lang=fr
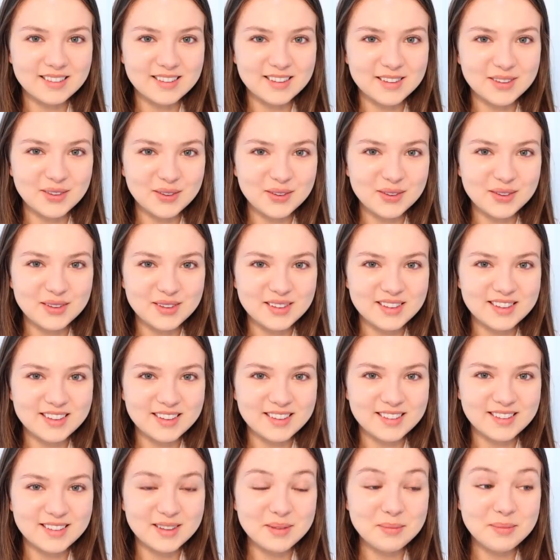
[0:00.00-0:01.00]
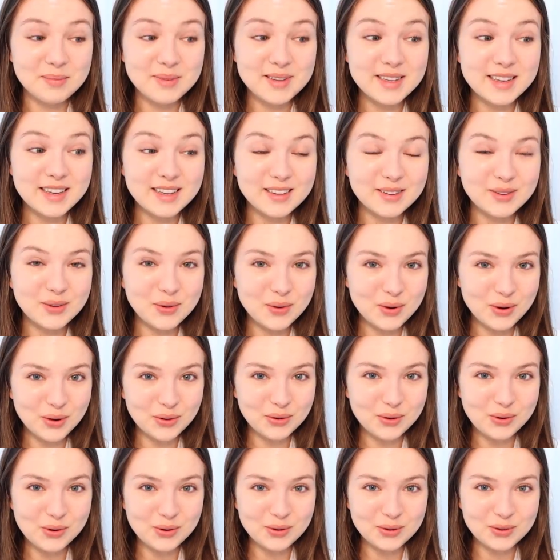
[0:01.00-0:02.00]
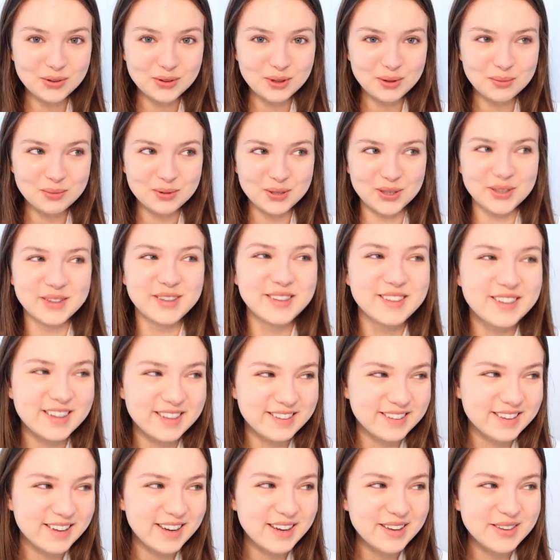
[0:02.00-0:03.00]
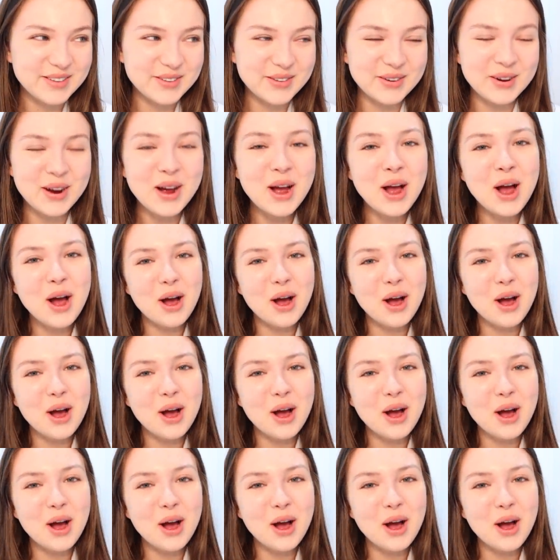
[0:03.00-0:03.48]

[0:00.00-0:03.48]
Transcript: est 7h35, c'est bientôt l'heure de l'horoscope sur de Radio.